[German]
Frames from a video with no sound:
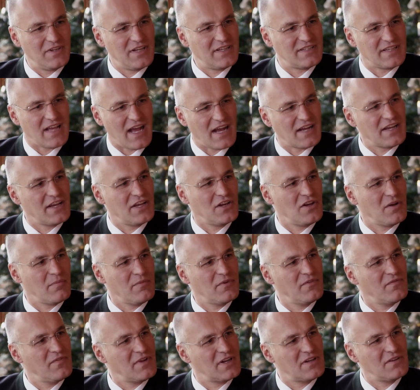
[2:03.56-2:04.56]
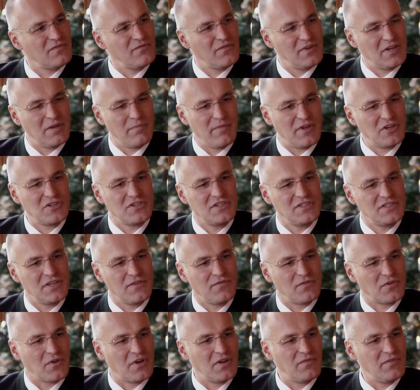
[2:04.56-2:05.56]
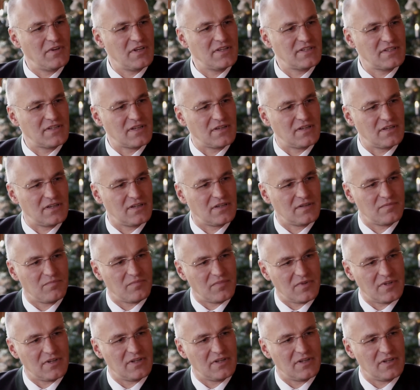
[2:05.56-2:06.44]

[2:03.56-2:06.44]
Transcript: wie das angenommen wird und wie die Menschen sich freuen, wie das äh,